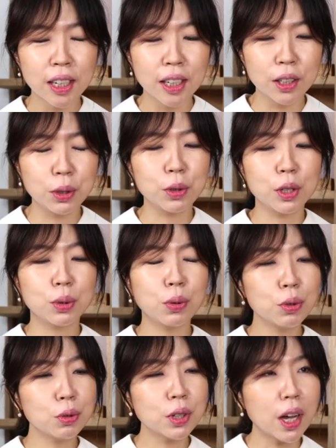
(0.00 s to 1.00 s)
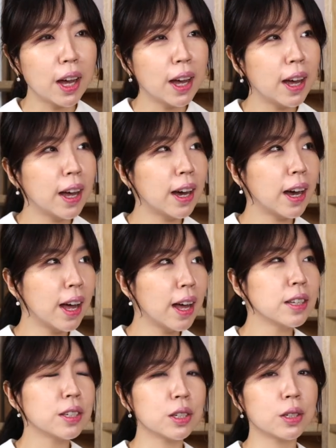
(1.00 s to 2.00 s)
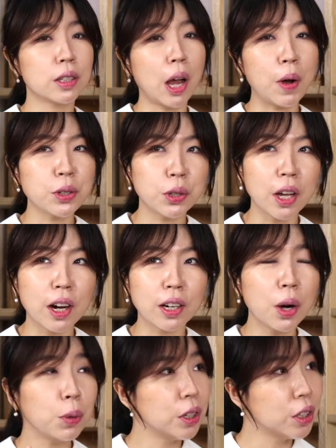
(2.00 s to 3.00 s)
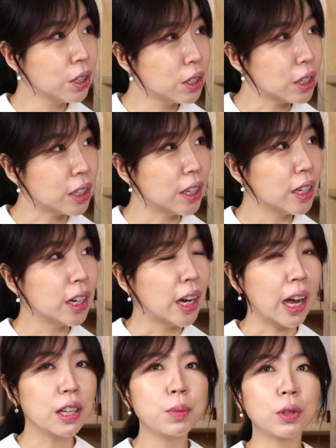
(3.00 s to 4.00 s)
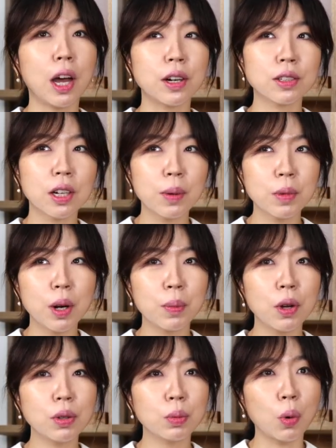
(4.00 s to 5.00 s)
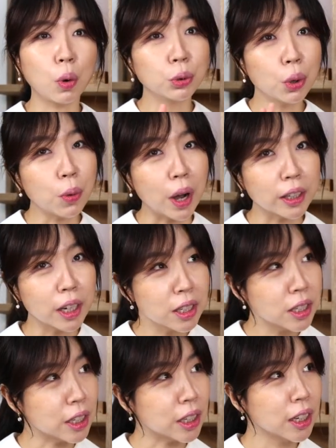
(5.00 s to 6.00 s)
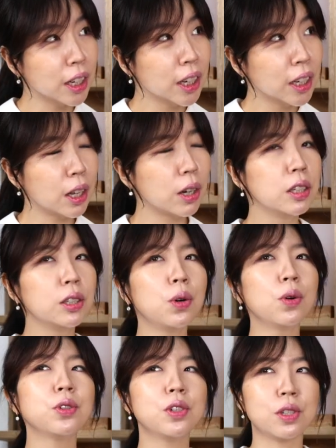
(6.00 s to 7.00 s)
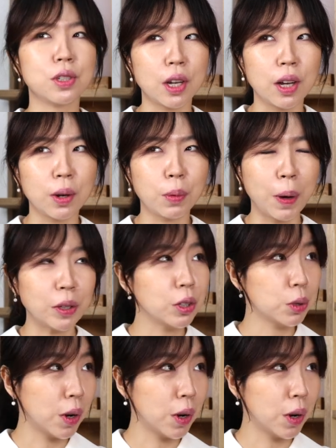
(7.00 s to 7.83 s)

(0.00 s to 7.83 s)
그리고 이 소유자가 지금 나와서 계약을 하고 있는지 아니면 다른 사람이라면 어떤 관계인지 근데 그거는 이제 최, 반드시